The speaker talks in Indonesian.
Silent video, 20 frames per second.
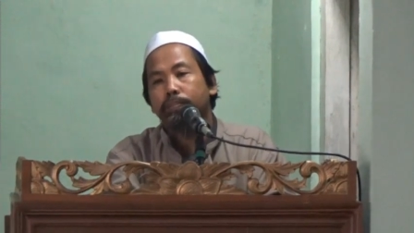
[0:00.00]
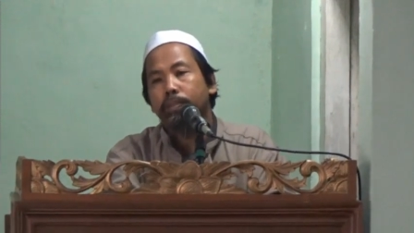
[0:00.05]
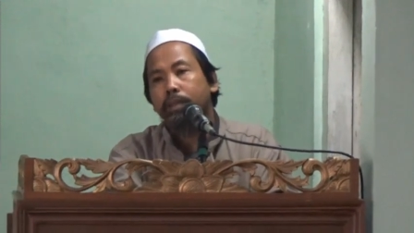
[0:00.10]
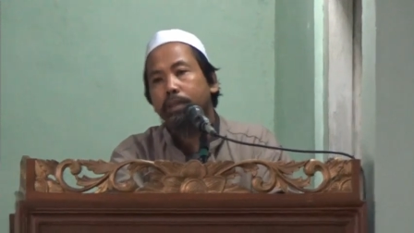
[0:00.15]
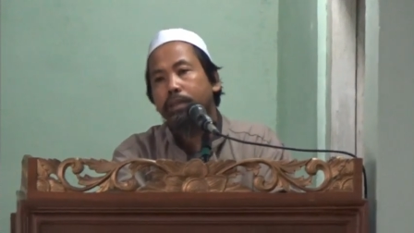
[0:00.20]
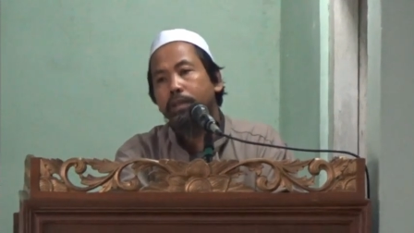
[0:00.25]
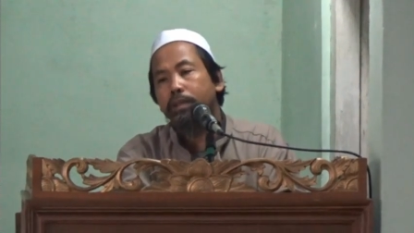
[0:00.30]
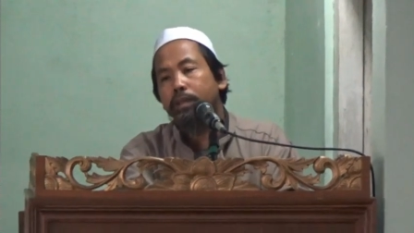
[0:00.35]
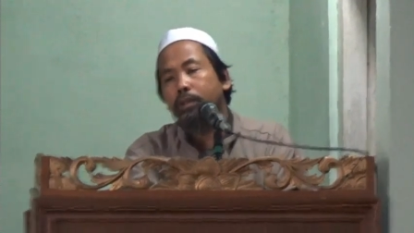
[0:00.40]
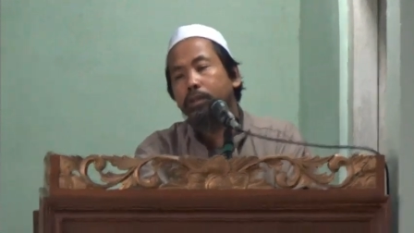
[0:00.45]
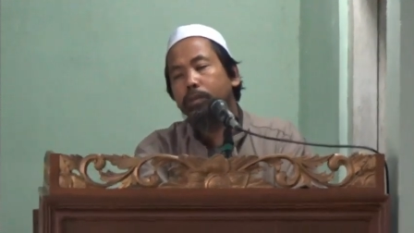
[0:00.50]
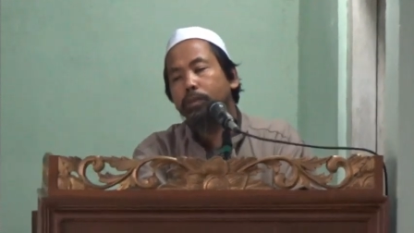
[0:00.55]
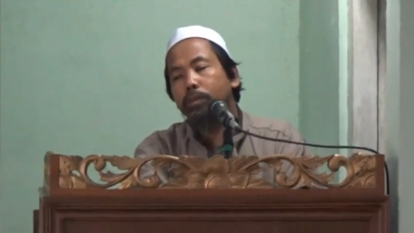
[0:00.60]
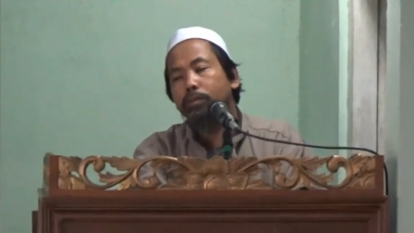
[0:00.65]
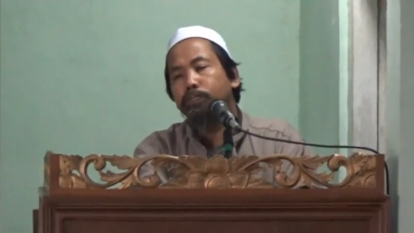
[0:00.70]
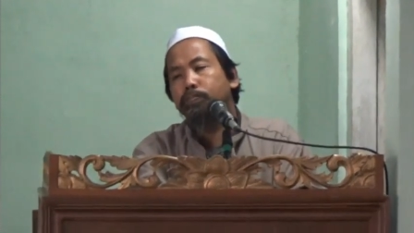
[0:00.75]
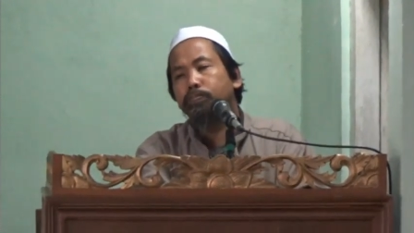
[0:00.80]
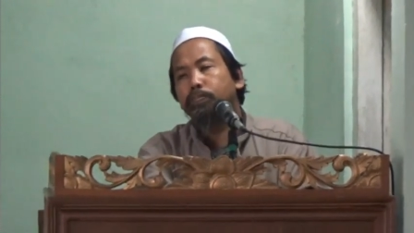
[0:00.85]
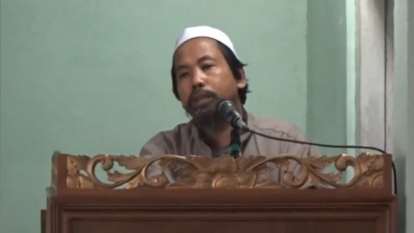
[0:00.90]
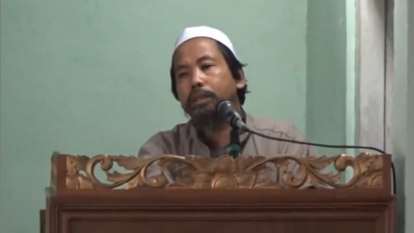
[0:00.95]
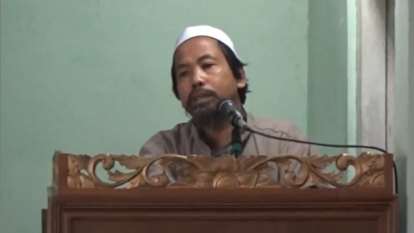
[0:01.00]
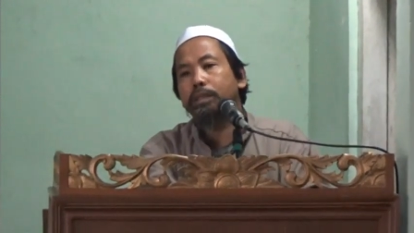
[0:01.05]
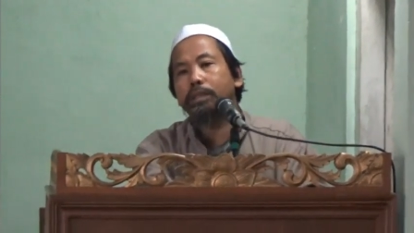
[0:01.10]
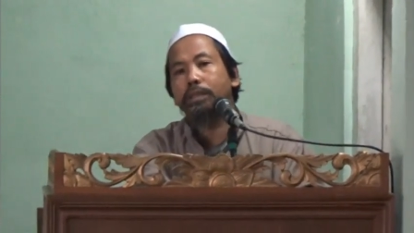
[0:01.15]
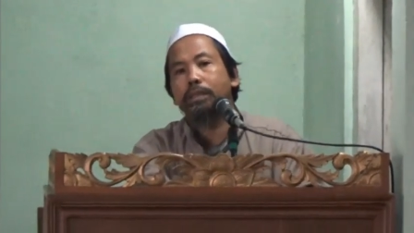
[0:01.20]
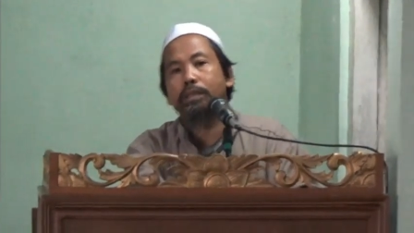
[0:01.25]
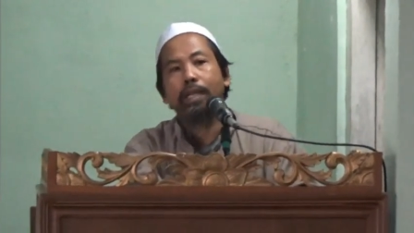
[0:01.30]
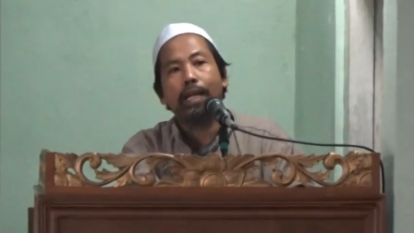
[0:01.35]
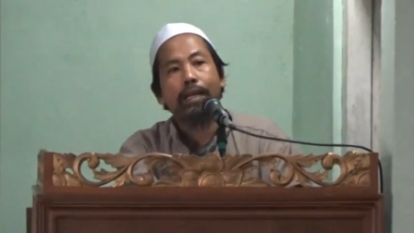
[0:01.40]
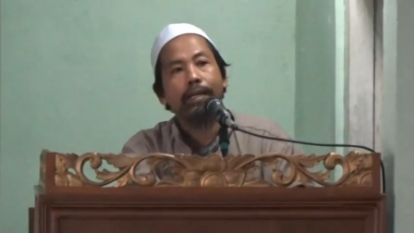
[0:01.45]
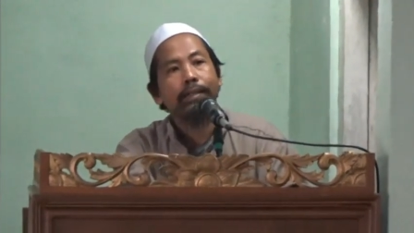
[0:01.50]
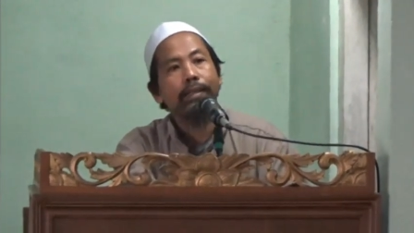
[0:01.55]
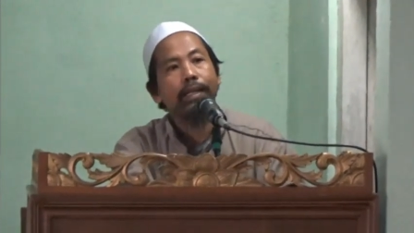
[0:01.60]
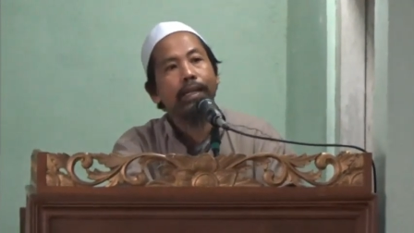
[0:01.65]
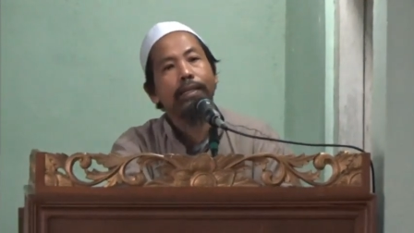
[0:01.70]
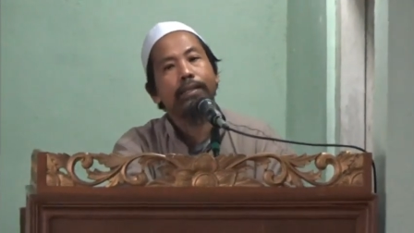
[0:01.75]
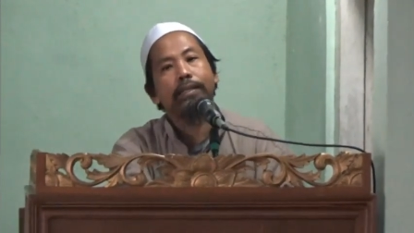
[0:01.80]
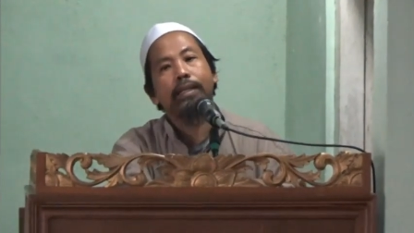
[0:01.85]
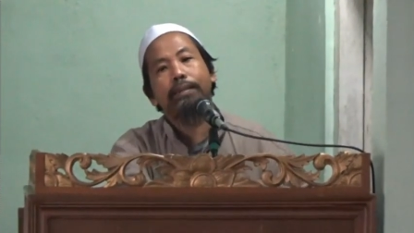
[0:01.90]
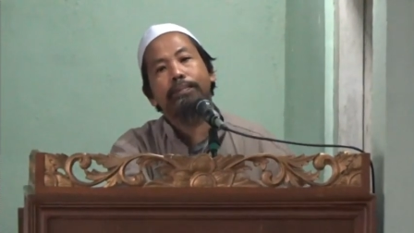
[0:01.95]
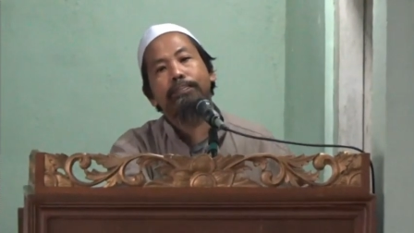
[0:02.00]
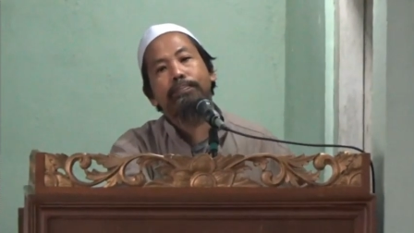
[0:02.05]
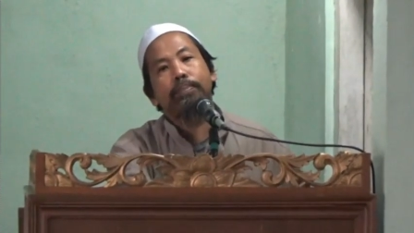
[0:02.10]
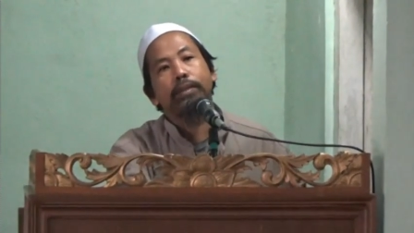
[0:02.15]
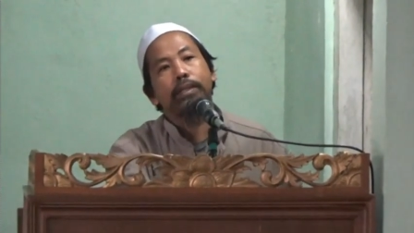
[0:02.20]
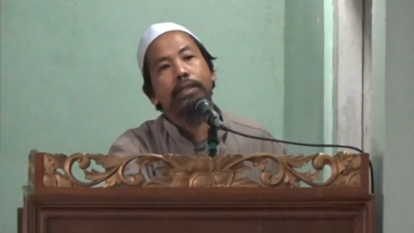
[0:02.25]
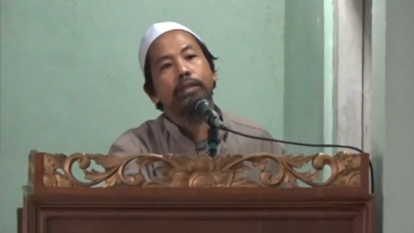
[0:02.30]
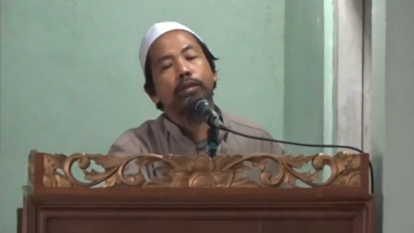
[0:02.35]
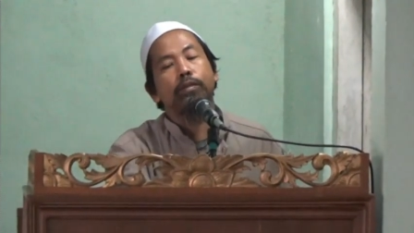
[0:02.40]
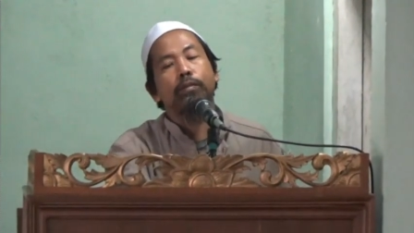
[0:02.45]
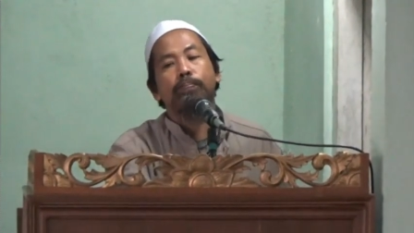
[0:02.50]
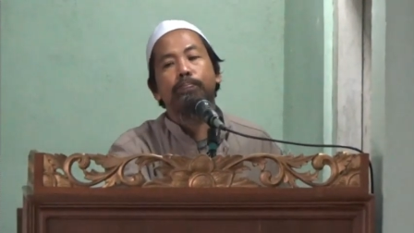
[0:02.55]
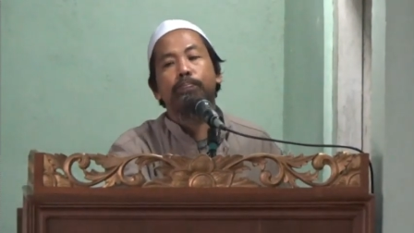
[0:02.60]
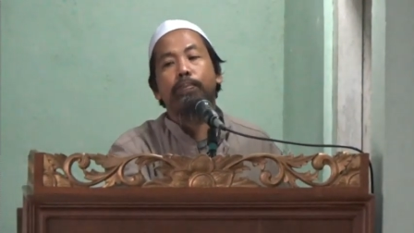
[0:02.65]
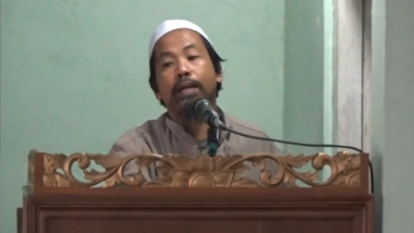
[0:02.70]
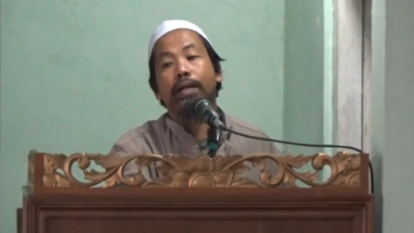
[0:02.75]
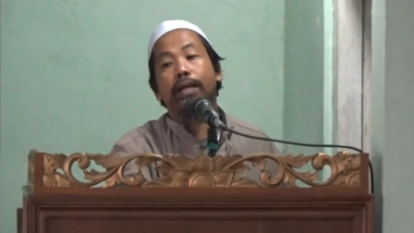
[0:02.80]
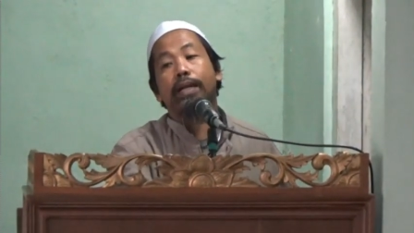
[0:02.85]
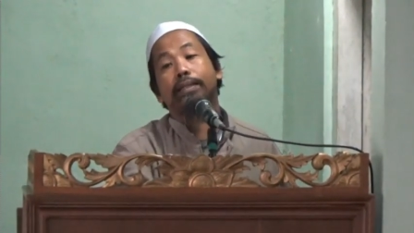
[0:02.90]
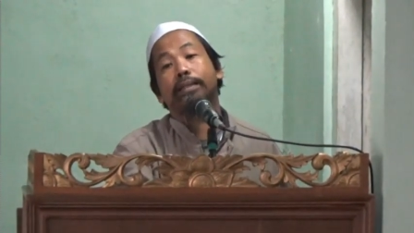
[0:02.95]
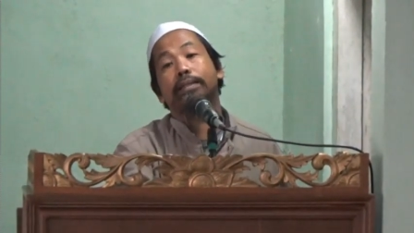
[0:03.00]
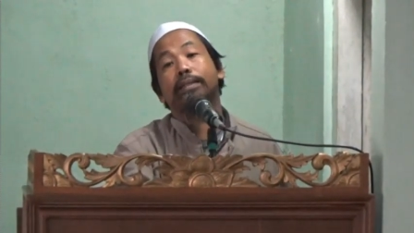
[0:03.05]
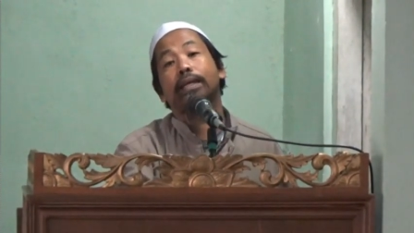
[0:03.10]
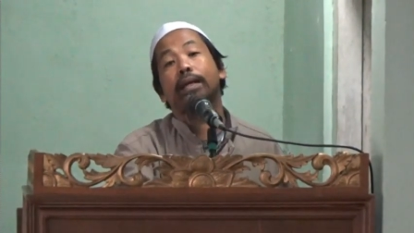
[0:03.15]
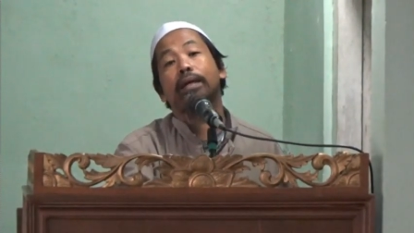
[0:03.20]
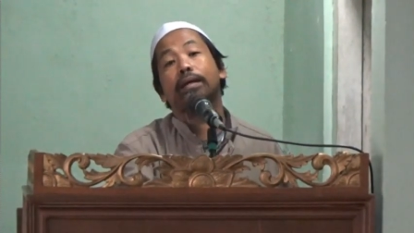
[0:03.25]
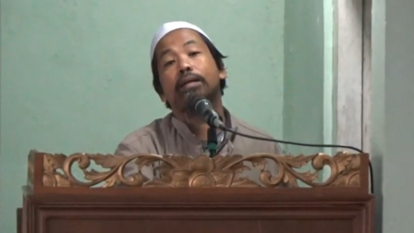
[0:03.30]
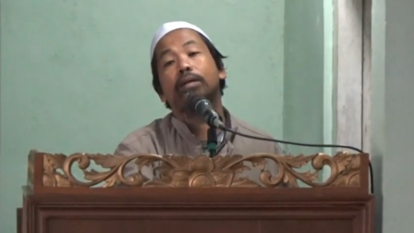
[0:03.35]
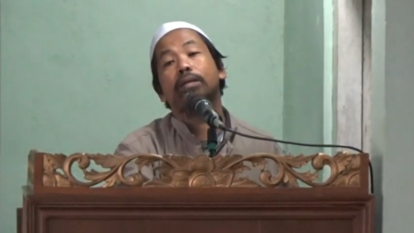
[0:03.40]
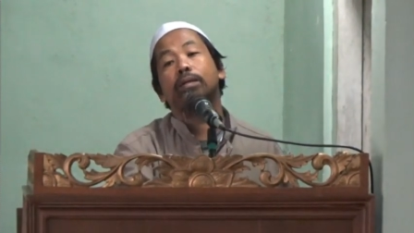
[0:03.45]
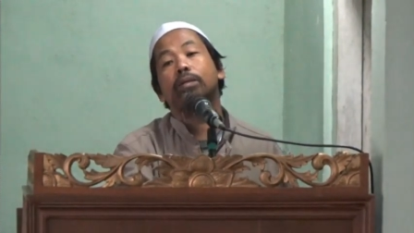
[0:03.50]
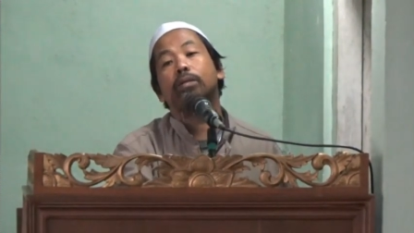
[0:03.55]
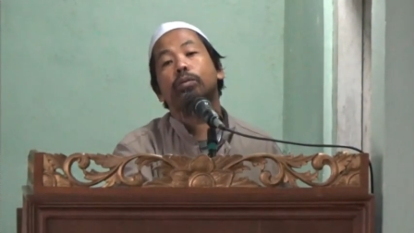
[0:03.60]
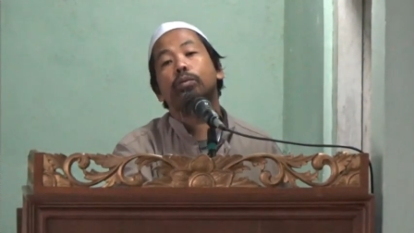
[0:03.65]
Begitu besarnya dan begitu beratnya